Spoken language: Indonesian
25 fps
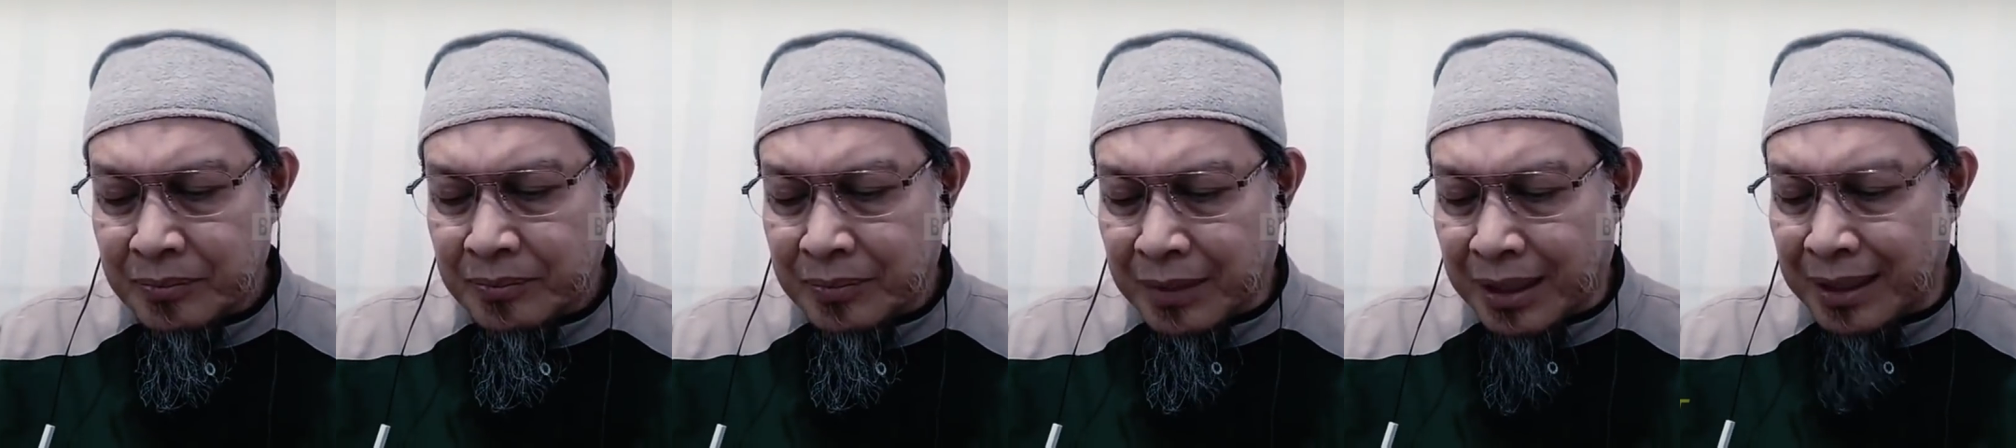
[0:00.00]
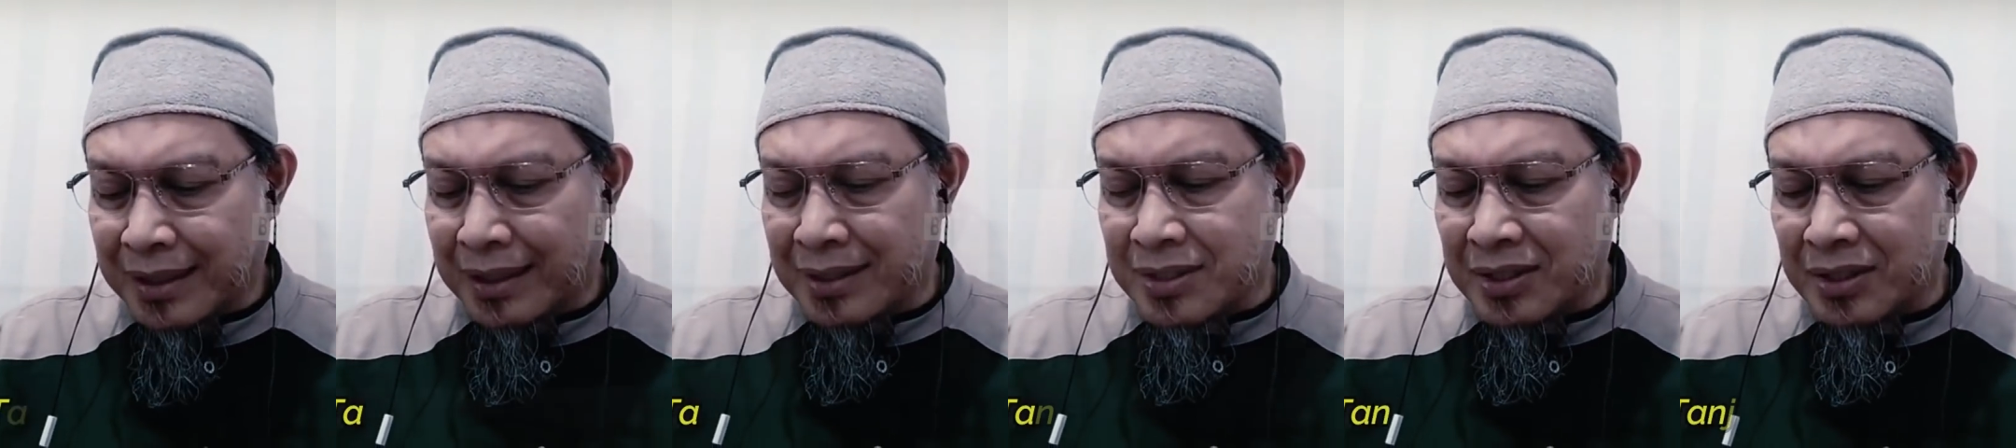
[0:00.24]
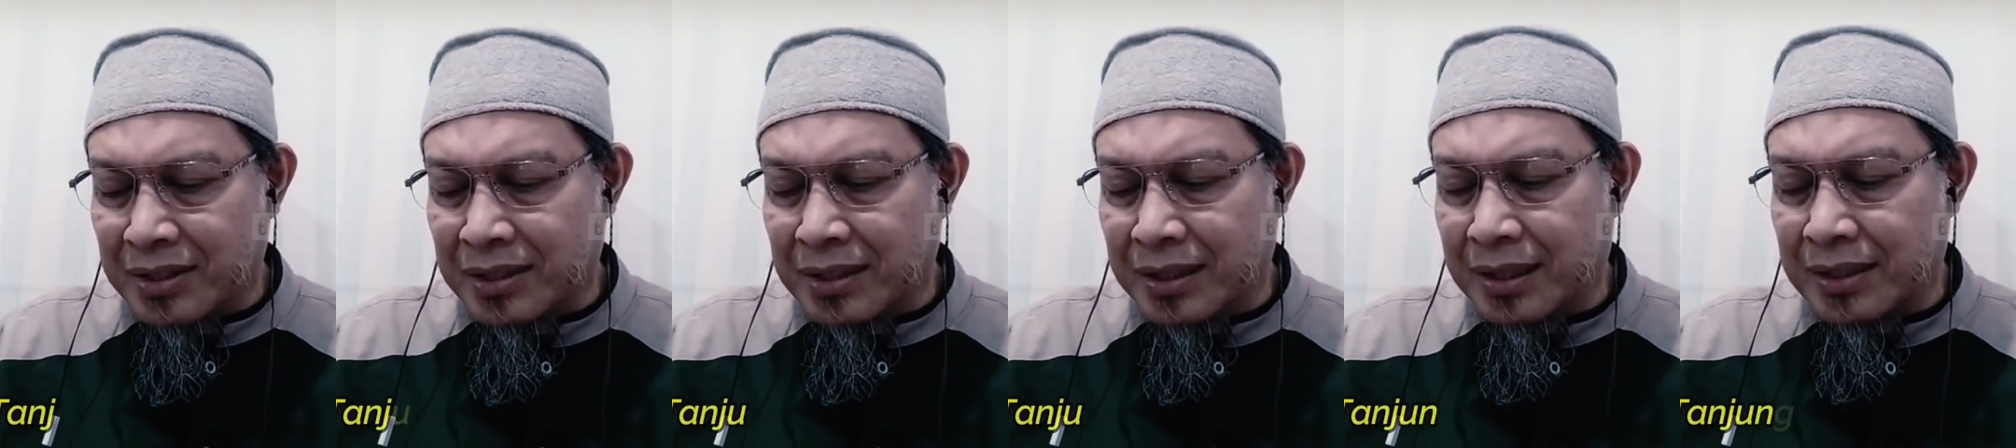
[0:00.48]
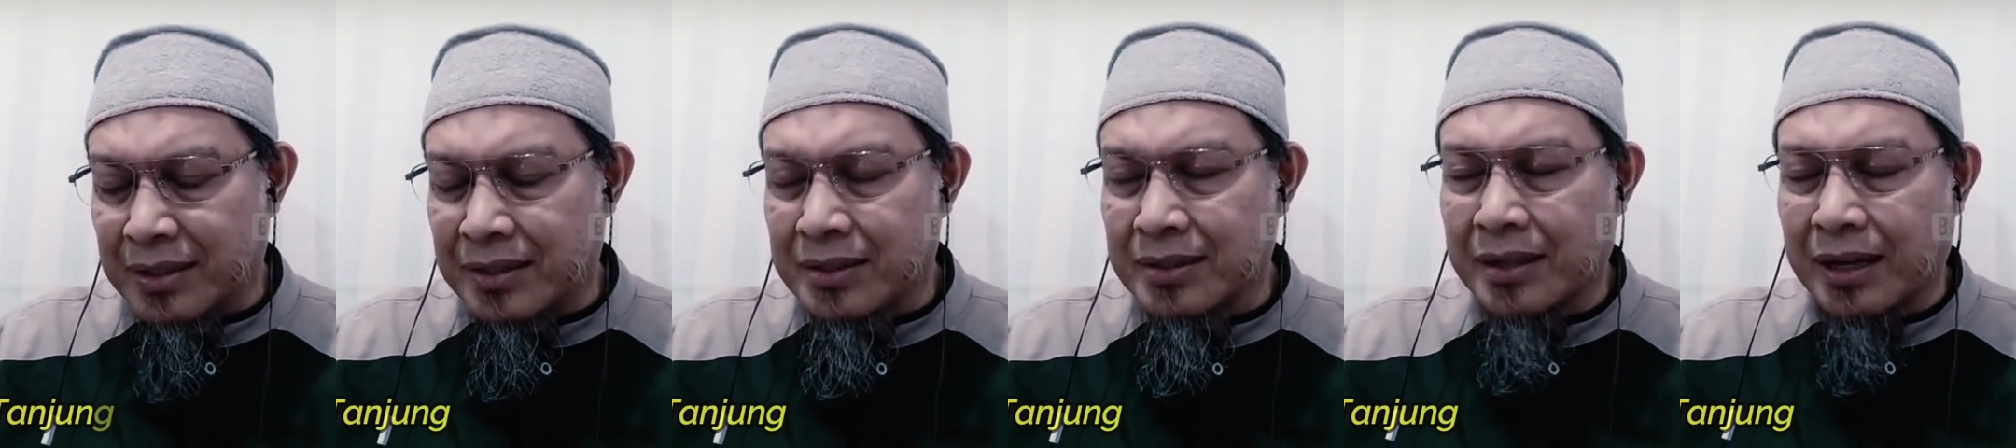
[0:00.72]
Maka
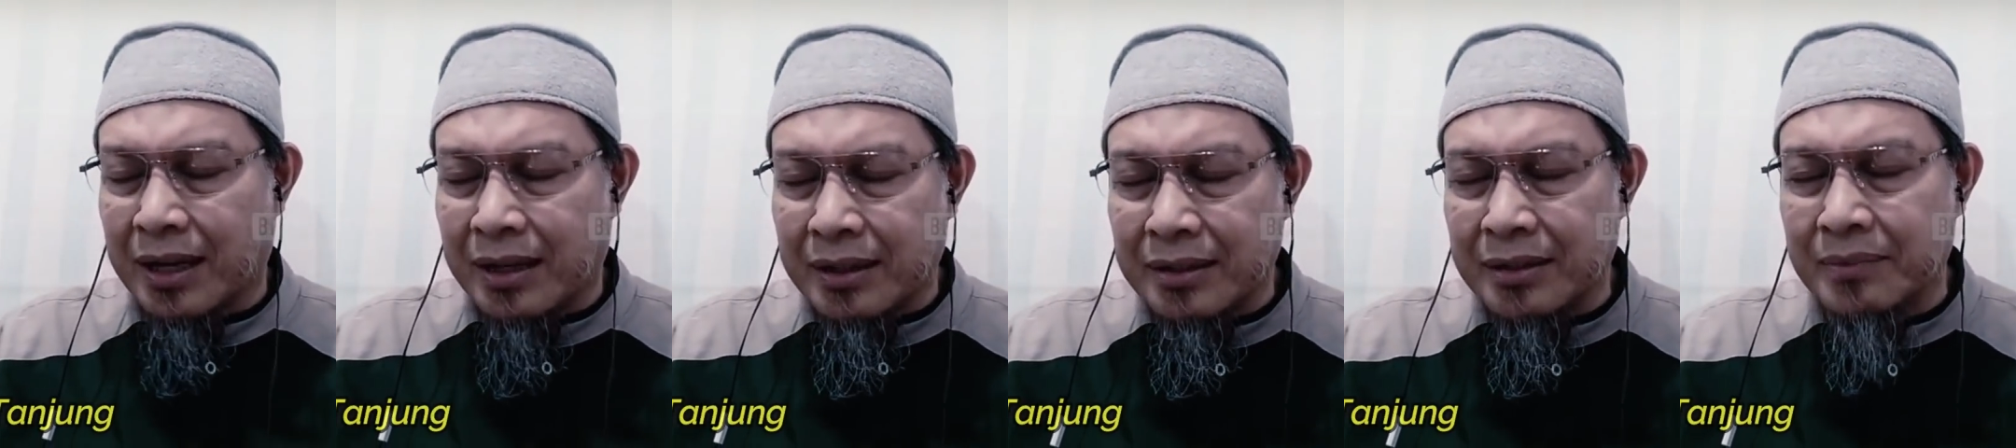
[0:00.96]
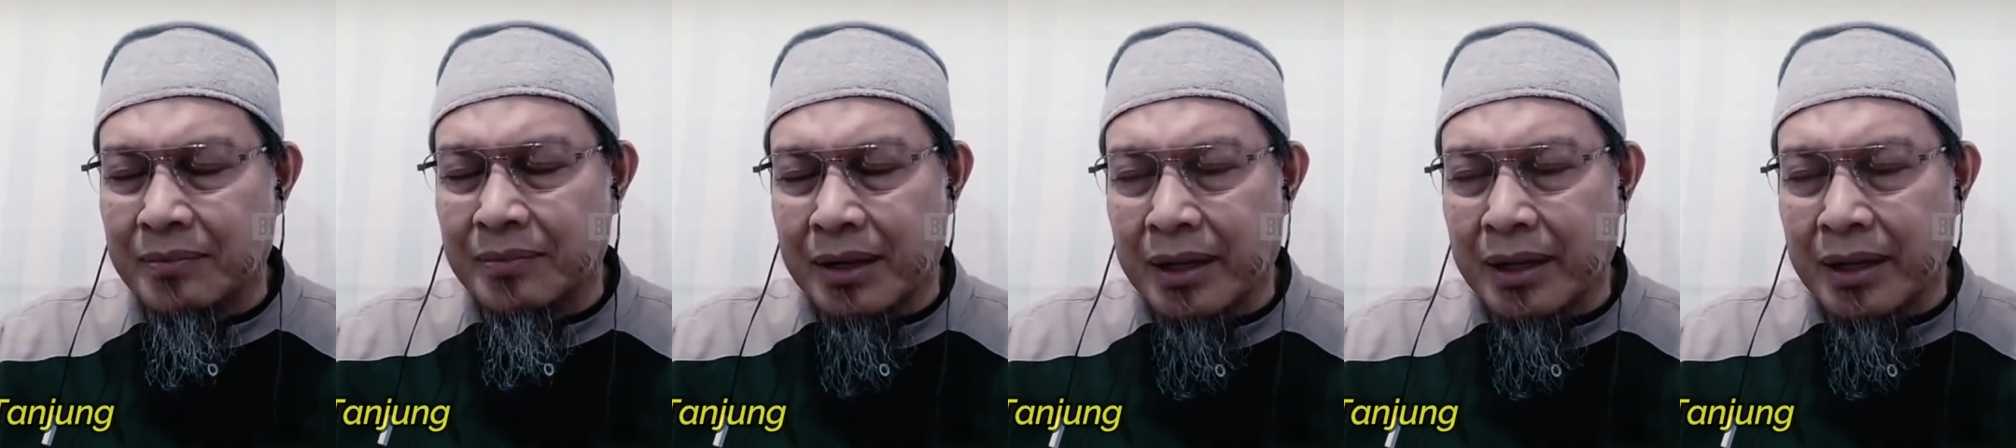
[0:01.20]
sedikit sekali